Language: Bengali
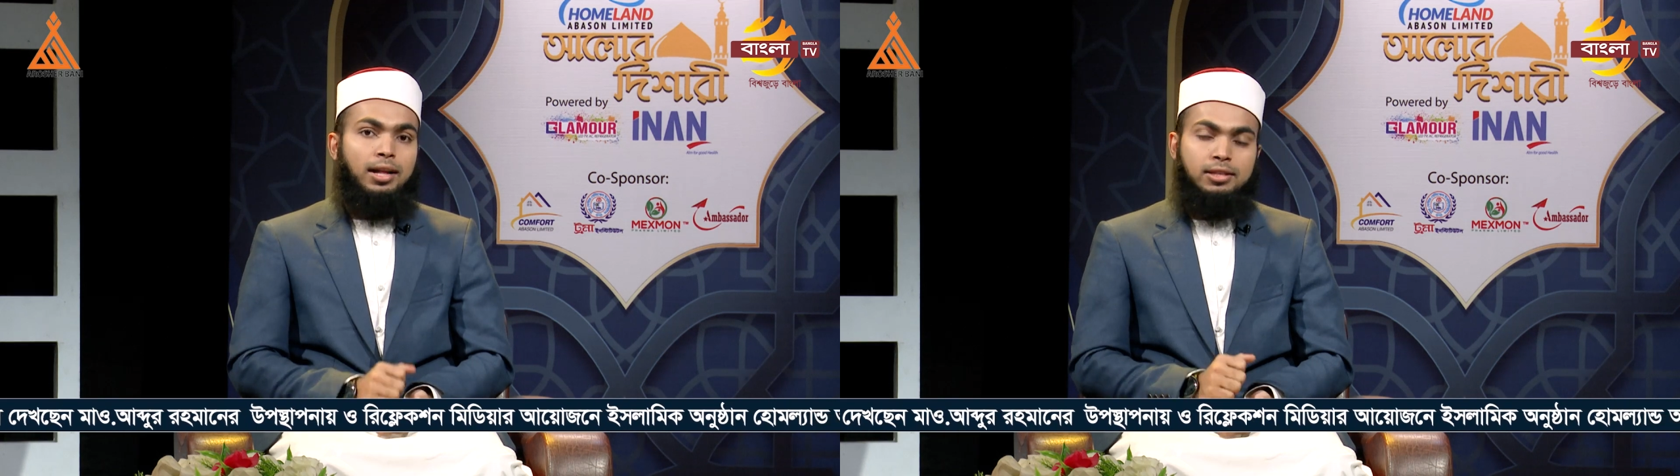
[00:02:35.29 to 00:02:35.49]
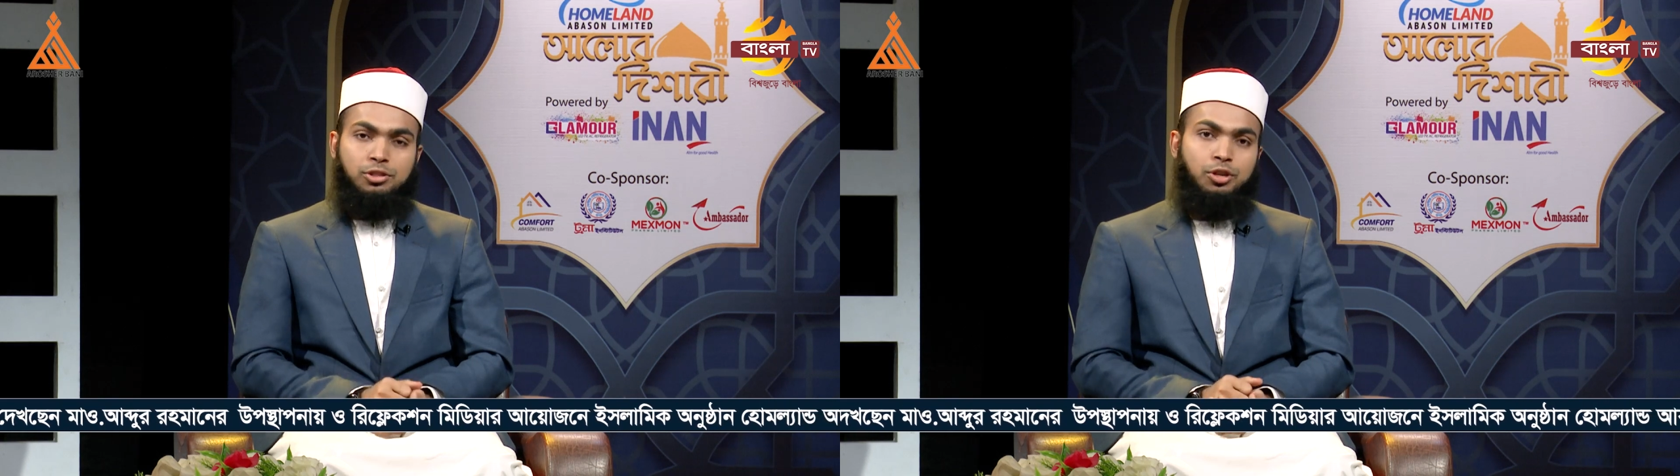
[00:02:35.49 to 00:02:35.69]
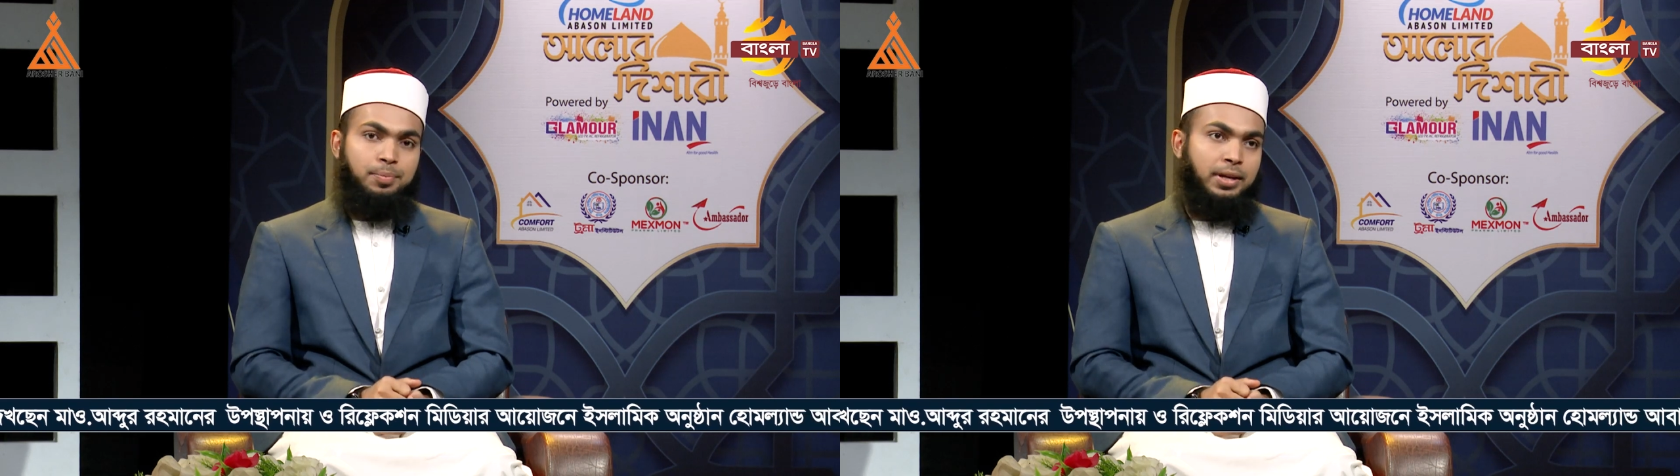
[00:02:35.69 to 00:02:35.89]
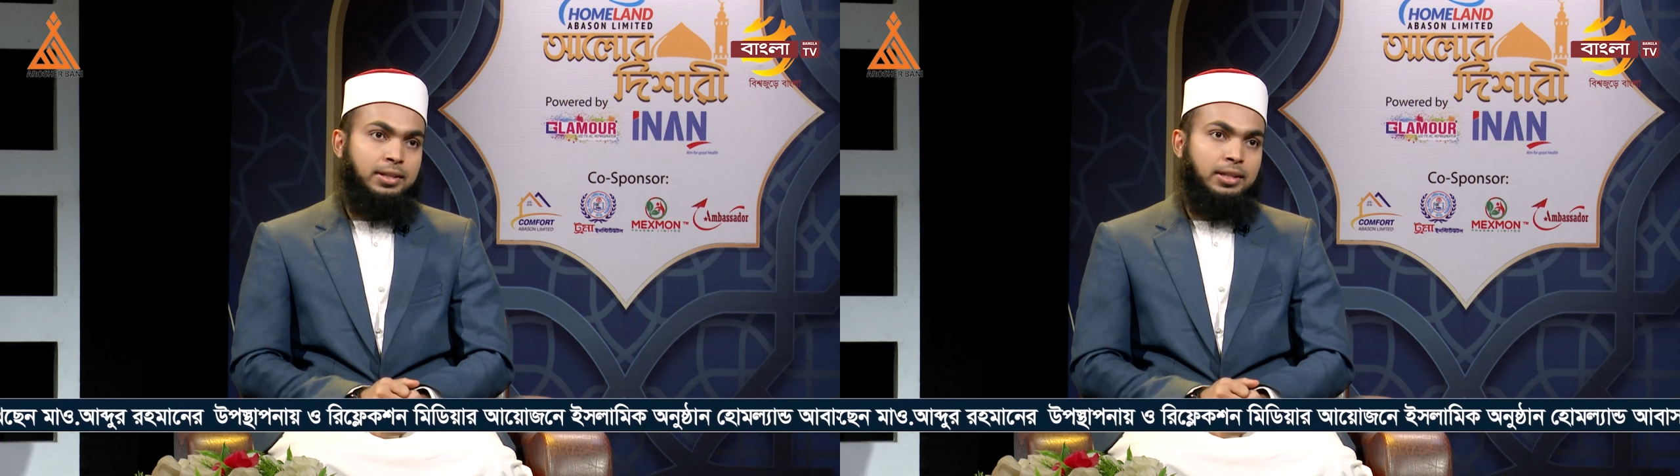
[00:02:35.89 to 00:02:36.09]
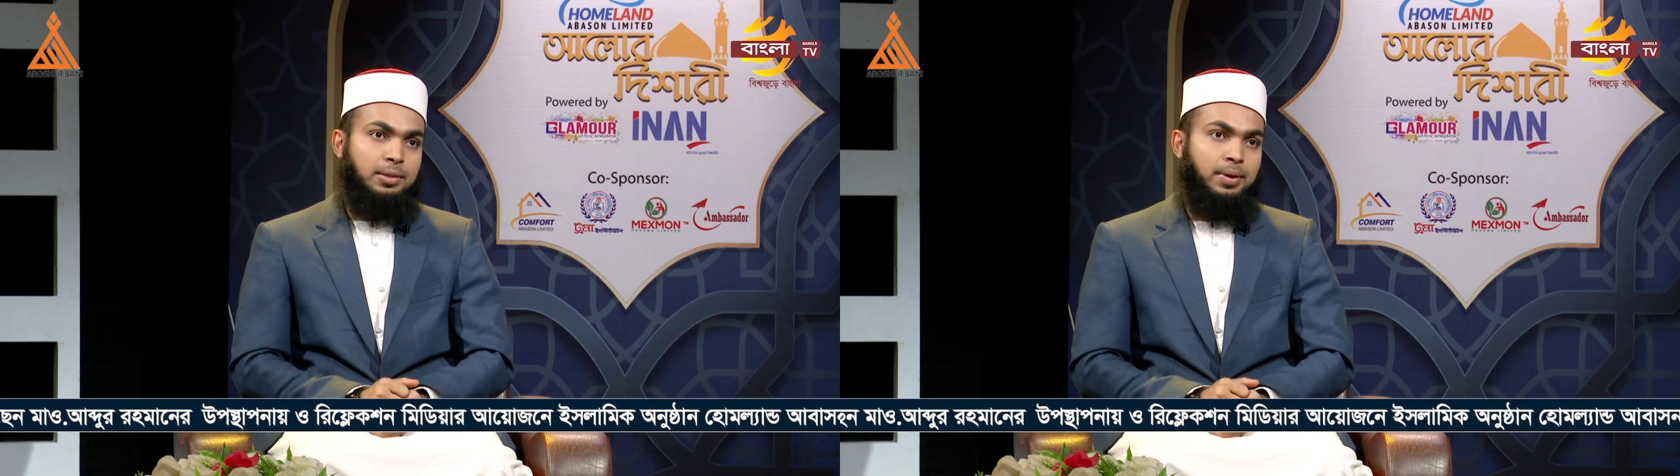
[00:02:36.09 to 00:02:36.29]
হাদিস শরীফ
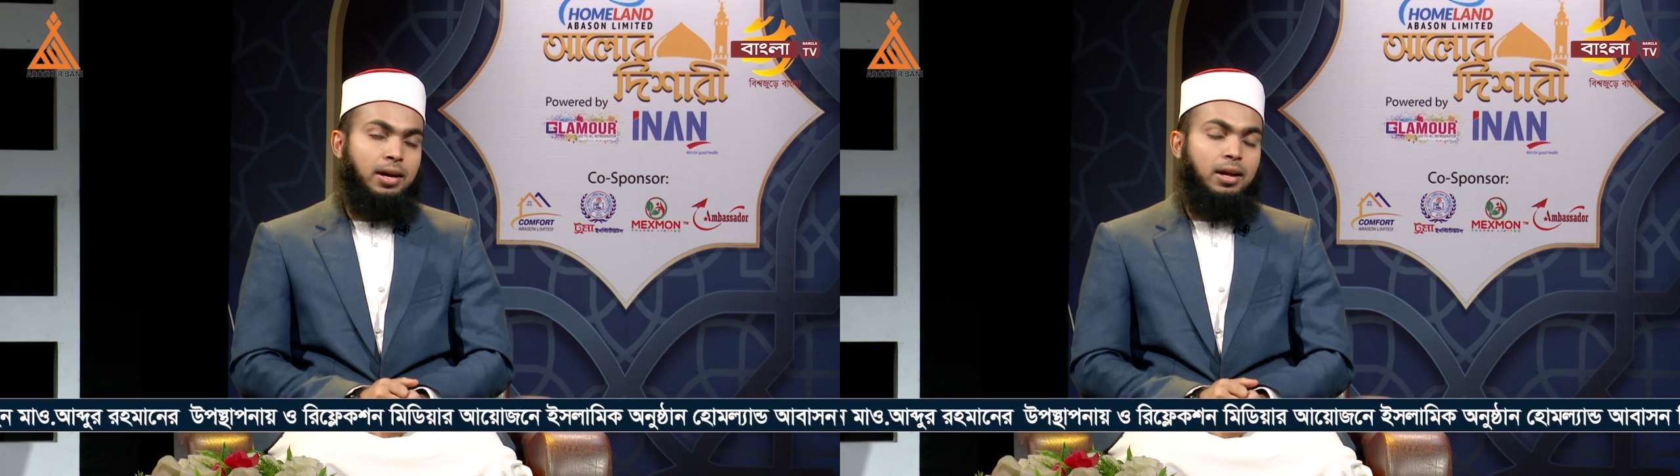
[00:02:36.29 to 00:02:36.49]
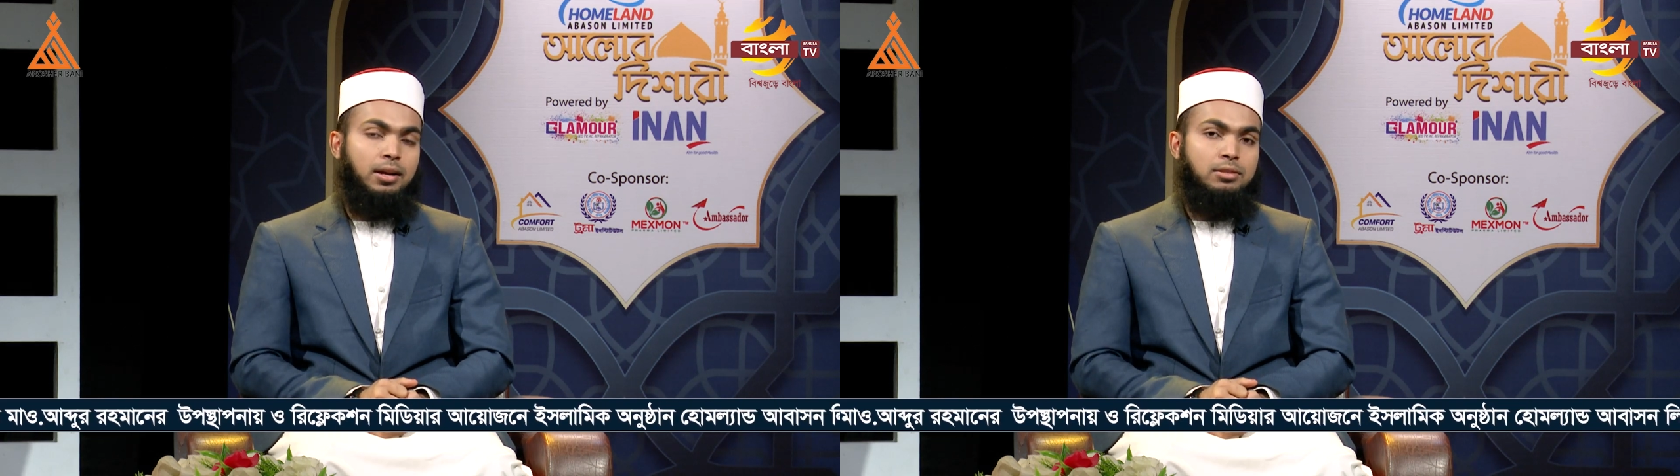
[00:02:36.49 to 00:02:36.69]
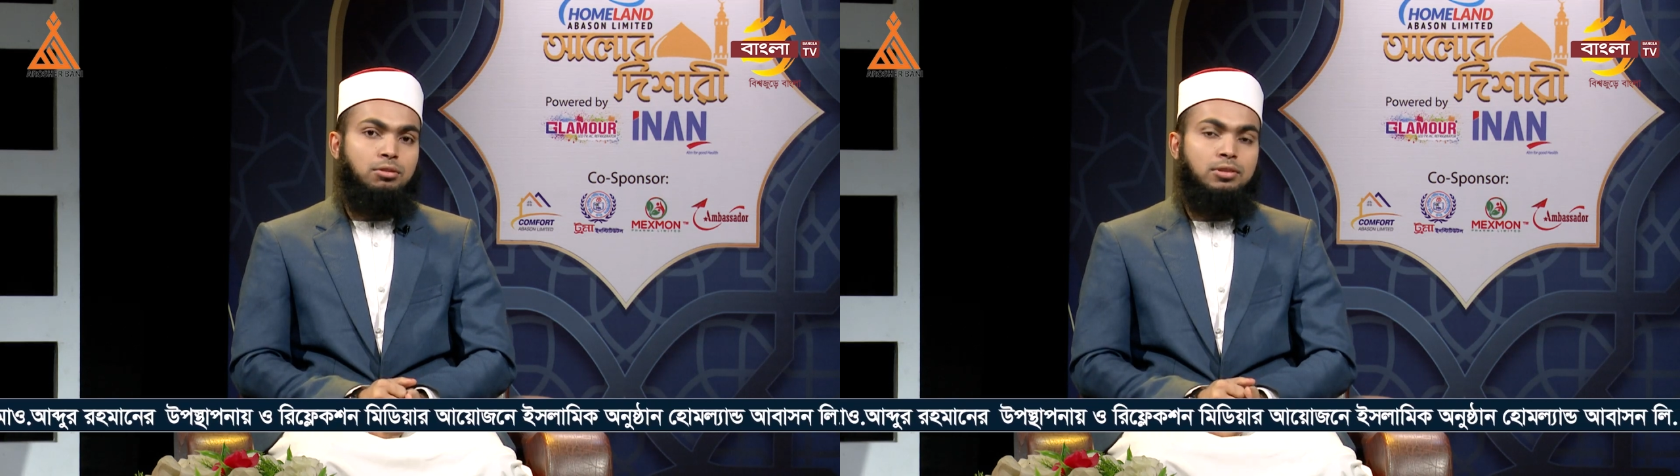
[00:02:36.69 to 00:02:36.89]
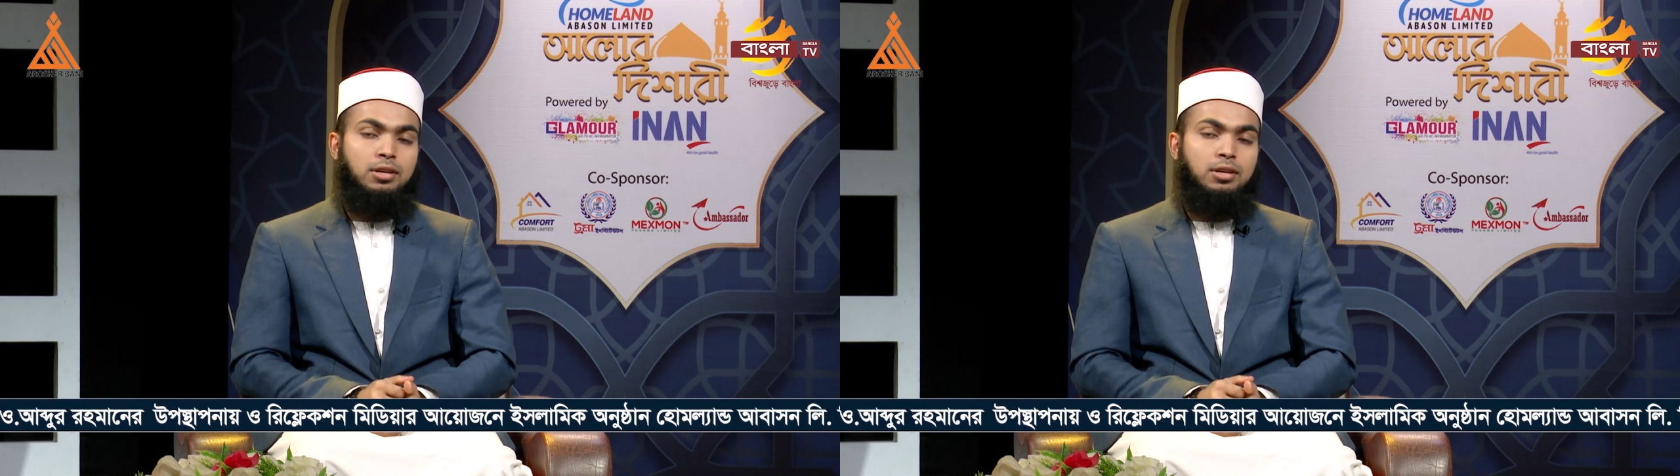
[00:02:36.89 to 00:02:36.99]
থেকে দেখতে পাই রাসুল